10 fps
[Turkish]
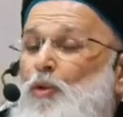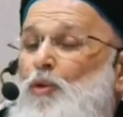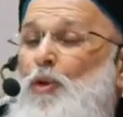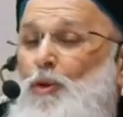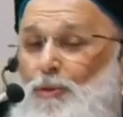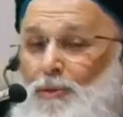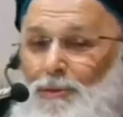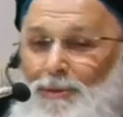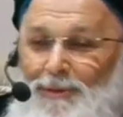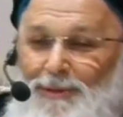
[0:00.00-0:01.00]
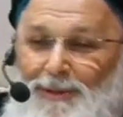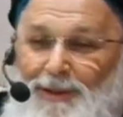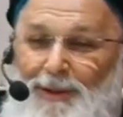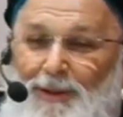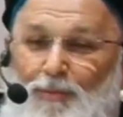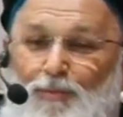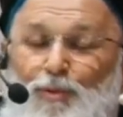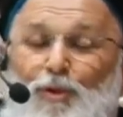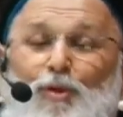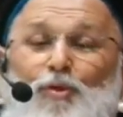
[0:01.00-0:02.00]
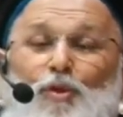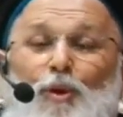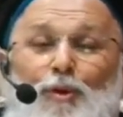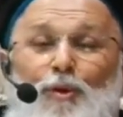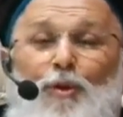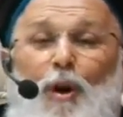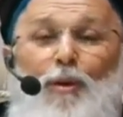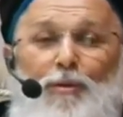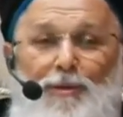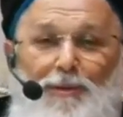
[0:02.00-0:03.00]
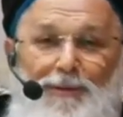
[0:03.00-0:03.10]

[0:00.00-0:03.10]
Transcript: durdurun. Bunun sonu yok.